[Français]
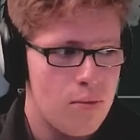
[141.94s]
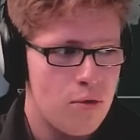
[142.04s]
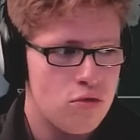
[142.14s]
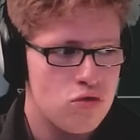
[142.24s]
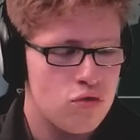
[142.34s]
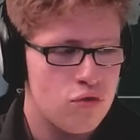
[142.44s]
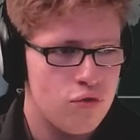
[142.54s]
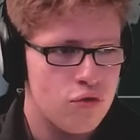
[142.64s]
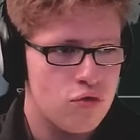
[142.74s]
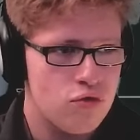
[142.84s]
On va prendre
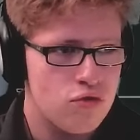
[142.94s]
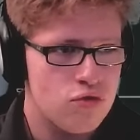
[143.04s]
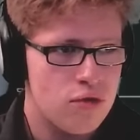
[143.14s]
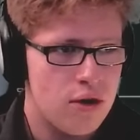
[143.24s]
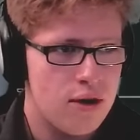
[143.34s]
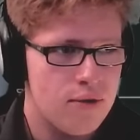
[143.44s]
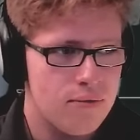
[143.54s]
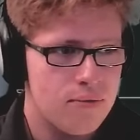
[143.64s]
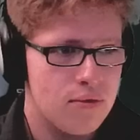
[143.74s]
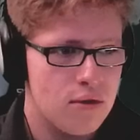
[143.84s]
Focus. Allez,
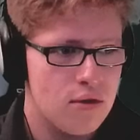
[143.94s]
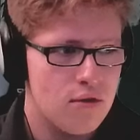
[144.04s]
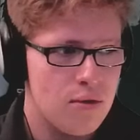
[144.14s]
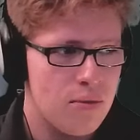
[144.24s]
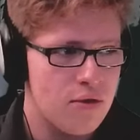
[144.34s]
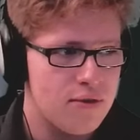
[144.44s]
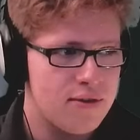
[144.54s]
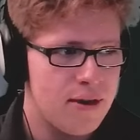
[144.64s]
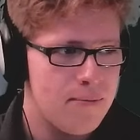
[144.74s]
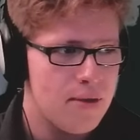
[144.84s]
on va prendre
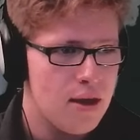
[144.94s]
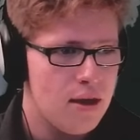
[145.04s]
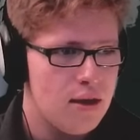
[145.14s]
ça.